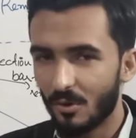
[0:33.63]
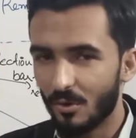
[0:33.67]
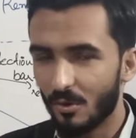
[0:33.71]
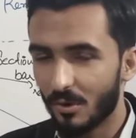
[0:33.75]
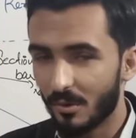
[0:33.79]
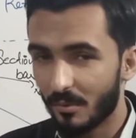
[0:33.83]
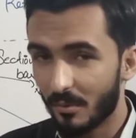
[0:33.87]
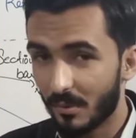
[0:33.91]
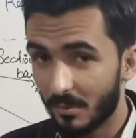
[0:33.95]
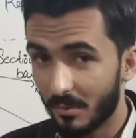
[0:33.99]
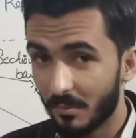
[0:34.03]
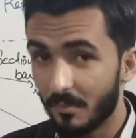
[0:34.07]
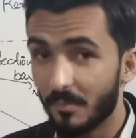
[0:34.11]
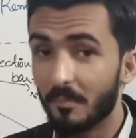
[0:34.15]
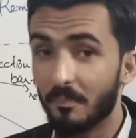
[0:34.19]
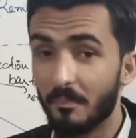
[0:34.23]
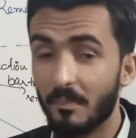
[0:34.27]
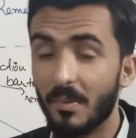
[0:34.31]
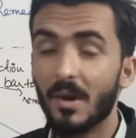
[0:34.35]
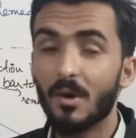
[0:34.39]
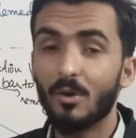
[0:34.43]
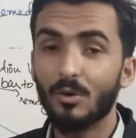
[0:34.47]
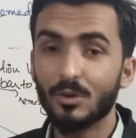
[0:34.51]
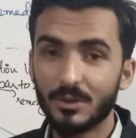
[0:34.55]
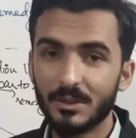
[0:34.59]
और
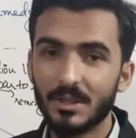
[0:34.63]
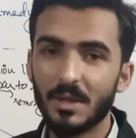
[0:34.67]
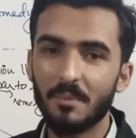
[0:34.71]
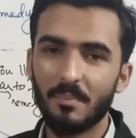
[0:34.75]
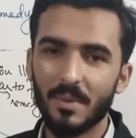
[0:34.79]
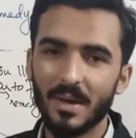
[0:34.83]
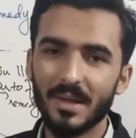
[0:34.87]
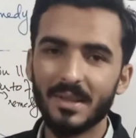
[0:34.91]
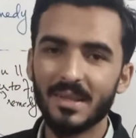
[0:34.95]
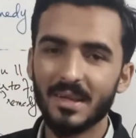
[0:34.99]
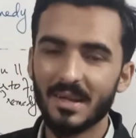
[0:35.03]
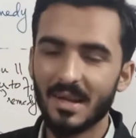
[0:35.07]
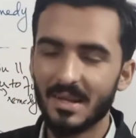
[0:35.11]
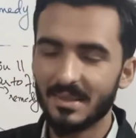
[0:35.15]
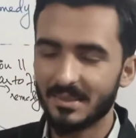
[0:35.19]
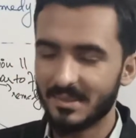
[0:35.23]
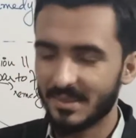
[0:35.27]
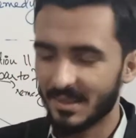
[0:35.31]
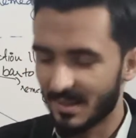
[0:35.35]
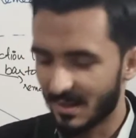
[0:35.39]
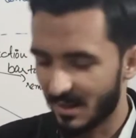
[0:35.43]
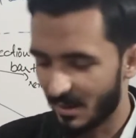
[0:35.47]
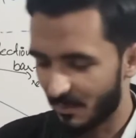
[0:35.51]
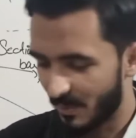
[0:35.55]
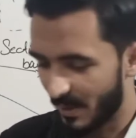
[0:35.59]
उससे बेहतर
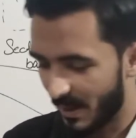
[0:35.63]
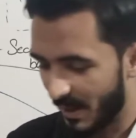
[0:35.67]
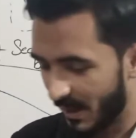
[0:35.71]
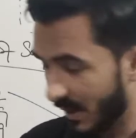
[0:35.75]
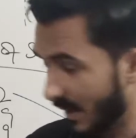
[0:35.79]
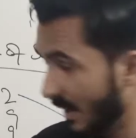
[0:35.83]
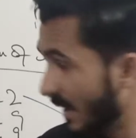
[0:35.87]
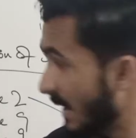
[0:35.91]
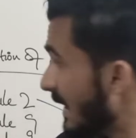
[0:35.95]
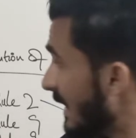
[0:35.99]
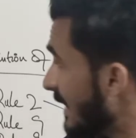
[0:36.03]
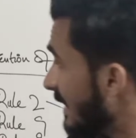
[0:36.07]
आंसर कर पाएंगे